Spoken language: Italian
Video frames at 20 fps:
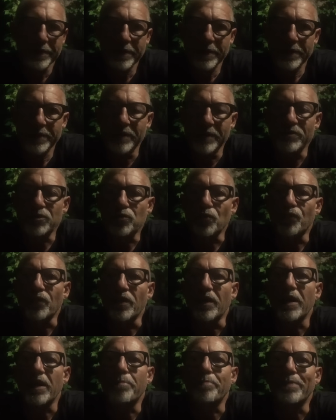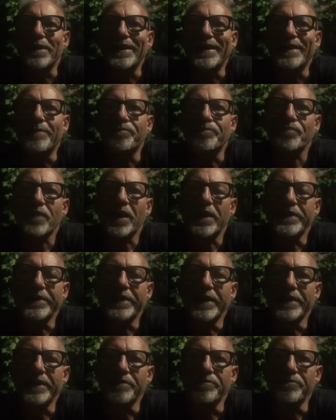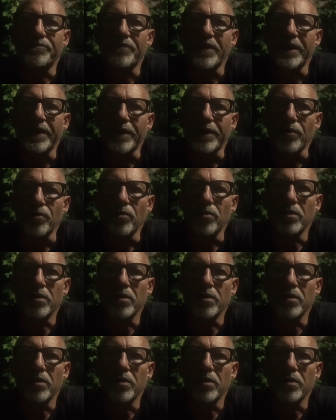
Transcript: devi soffrire le pene dell'inferno.